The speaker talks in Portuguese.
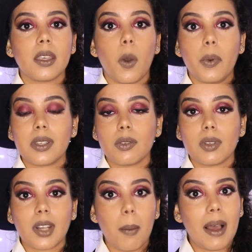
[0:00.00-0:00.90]
que eu
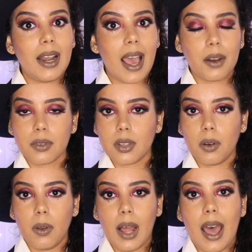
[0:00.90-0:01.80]
preciso trabalhar no
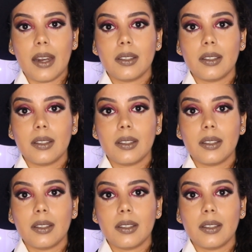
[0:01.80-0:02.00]
celular.